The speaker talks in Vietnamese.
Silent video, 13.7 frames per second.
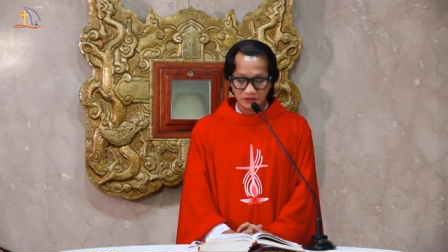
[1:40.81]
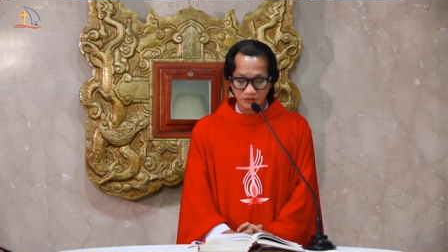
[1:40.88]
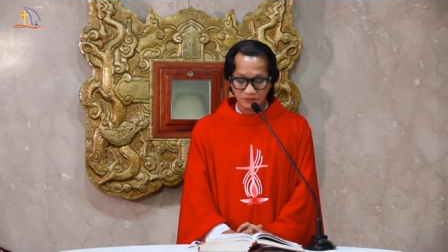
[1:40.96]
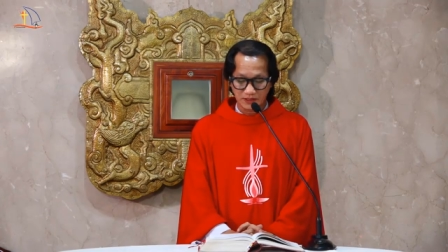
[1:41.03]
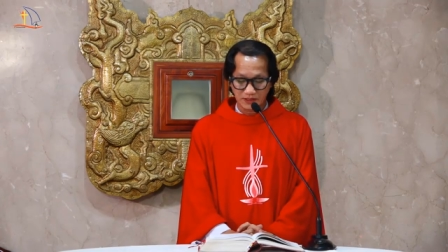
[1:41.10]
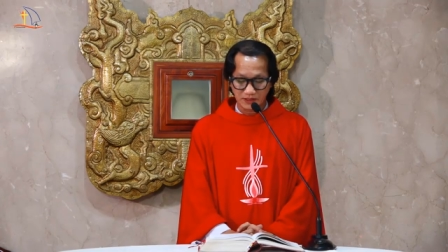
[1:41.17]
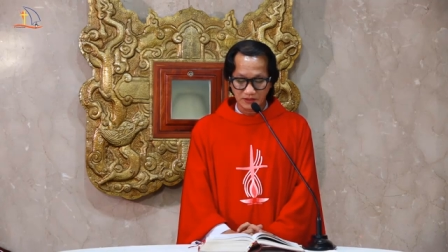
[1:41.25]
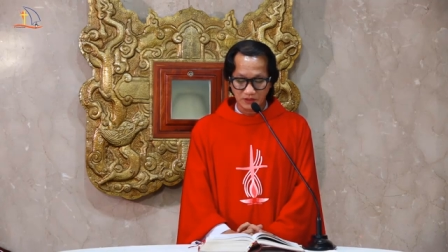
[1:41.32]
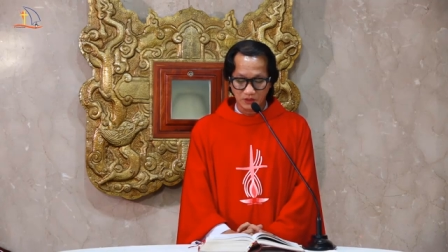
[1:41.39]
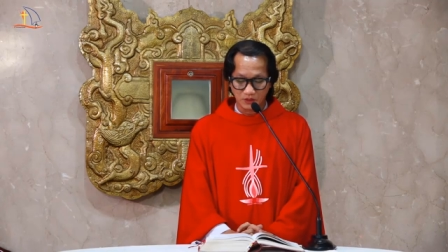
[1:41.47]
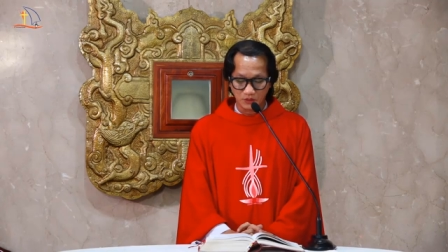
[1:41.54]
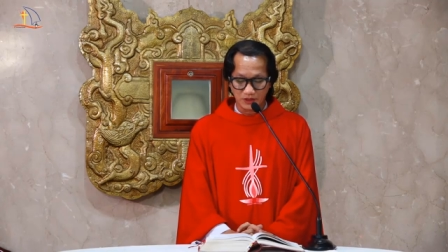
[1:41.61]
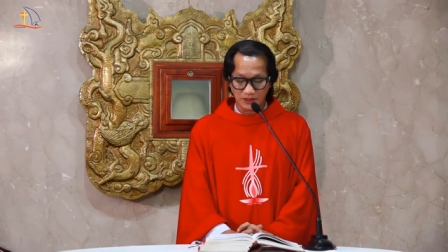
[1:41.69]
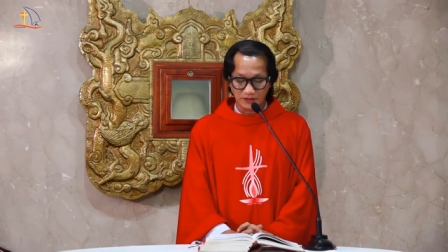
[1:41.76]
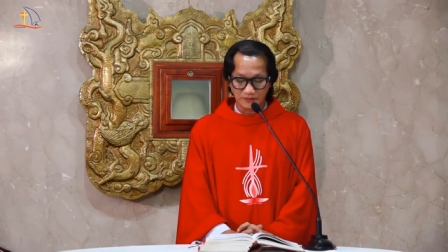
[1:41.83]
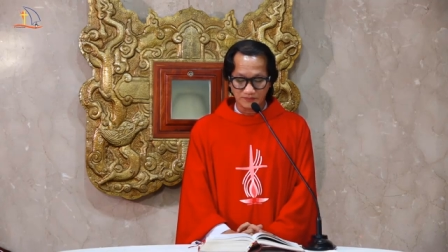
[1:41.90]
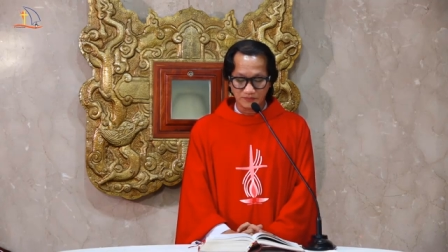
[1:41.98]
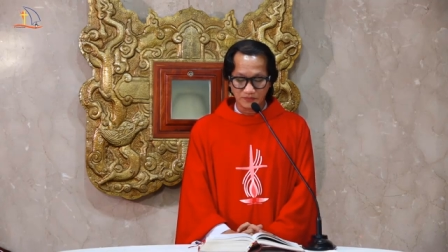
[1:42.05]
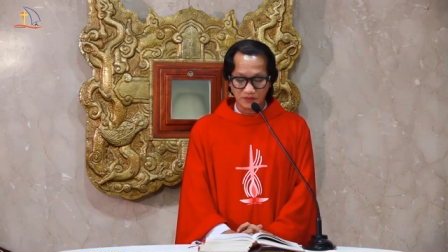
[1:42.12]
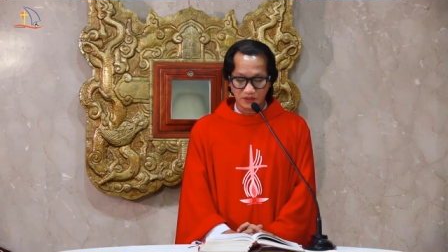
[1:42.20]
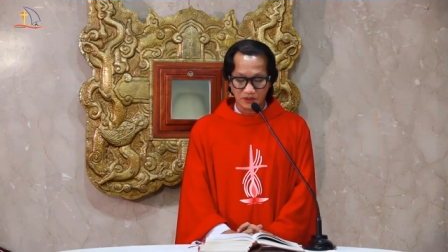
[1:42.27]
chúng ta đã cầu nguyện,
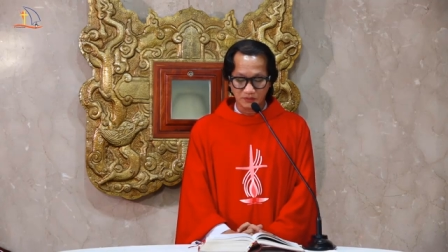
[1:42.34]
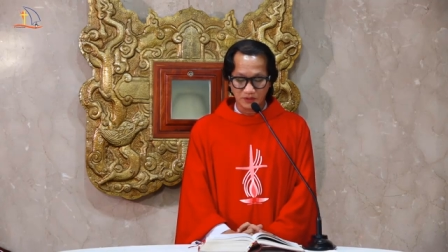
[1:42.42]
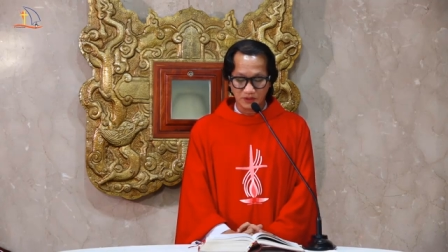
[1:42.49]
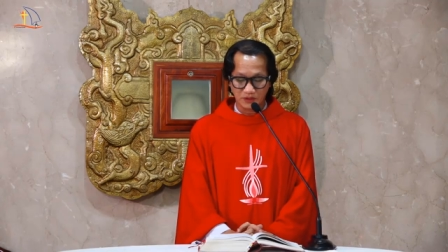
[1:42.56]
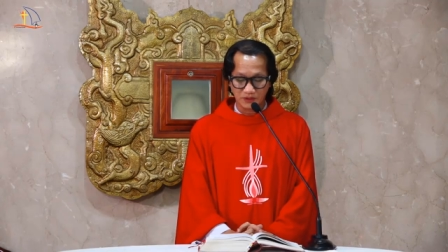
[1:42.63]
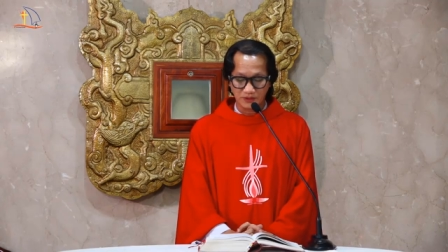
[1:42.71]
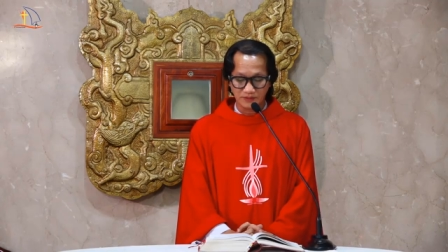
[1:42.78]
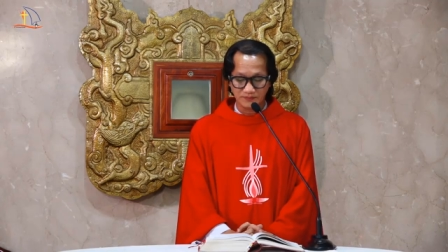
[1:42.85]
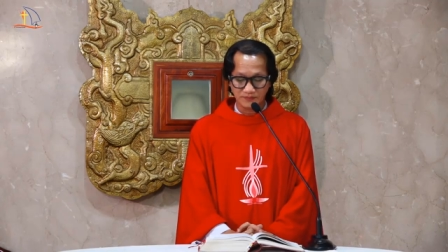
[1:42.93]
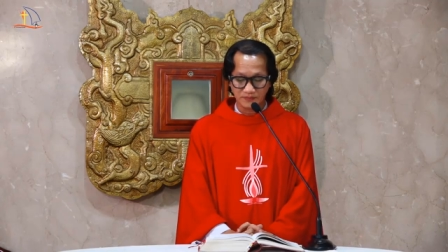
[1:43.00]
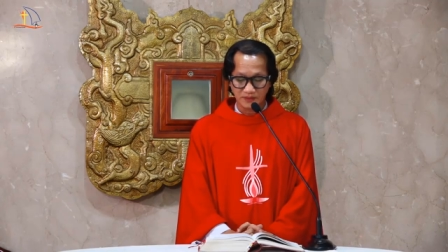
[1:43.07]
thống hối,